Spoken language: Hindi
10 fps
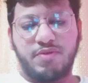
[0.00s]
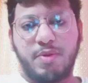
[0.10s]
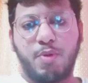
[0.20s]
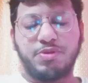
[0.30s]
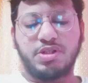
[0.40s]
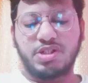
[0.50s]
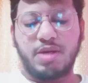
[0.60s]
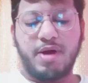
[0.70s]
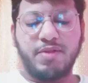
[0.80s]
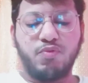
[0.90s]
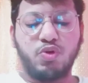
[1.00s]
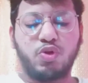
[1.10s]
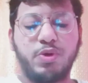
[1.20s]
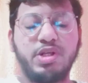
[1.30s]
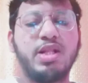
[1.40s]
वेब ऑप्शंस के बाद वो
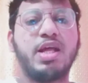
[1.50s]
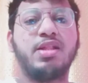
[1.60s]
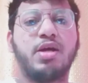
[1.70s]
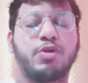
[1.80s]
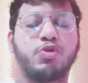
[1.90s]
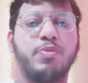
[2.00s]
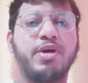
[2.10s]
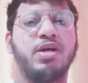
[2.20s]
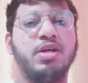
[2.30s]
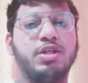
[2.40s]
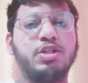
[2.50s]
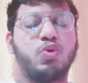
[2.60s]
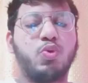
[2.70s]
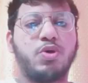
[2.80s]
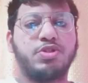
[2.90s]
ट्वेंटी अक्टूबर
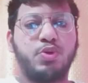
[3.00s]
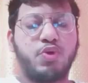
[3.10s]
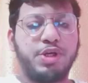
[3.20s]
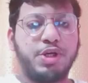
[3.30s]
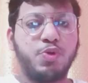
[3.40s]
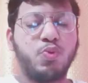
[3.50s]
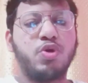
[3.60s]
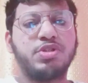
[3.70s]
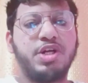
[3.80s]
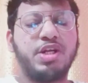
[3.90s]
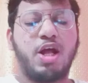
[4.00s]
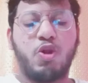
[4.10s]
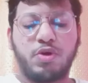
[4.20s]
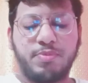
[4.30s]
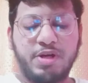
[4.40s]
2022 को सीट
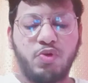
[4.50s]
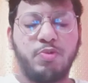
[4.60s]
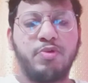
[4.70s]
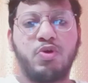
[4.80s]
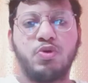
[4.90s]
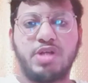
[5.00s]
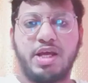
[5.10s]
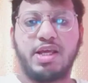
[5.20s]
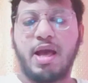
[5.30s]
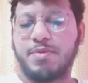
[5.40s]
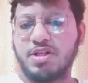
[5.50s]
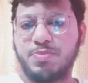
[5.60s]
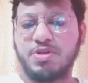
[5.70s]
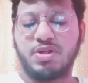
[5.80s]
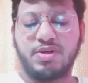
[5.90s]
अलॉटमेंट हो, हो जाएगी आपकी
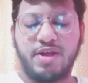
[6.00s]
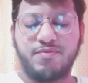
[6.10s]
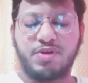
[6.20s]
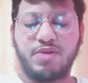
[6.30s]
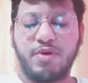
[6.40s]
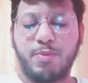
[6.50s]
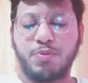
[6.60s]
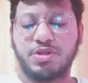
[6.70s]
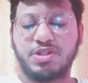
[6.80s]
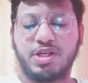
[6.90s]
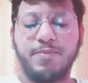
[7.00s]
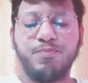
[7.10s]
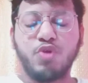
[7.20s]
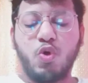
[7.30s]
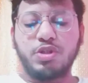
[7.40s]
स्पेशल ड्राइव की वेब ऑप्शंस की
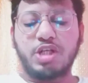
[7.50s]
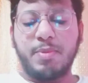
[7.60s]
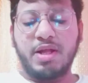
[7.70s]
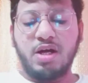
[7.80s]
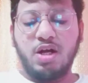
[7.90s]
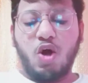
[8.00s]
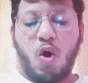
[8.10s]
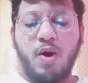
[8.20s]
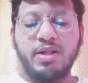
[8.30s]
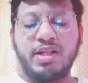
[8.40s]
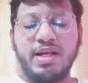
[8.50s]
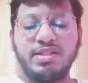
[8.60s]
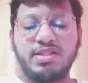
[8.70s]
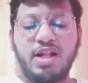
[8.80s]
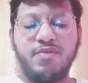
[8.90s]
उसके बाद ऑनलाइन
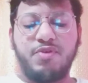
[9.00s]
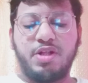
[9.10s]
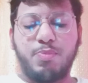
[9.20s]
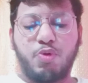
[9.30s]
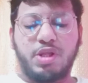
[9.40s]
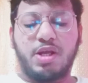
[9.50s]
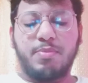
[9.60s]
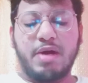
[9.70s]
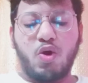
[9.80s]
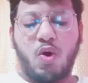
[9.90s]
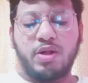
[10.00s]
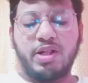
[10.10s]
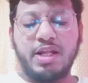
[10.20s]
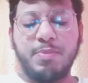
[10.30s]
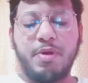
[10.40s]
सेल्फ रिपोर्टिंग बाय
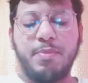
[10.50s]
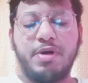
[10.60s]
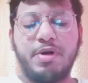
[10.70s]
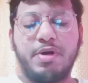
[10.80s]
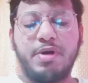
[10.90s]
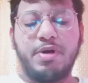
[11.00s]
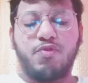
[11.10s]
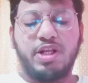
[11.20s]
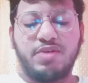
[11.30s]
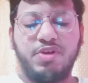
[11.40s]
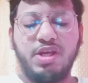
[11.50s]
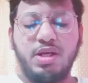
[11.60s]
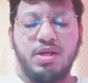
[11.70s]
ऑनलाइन पेमेंट फी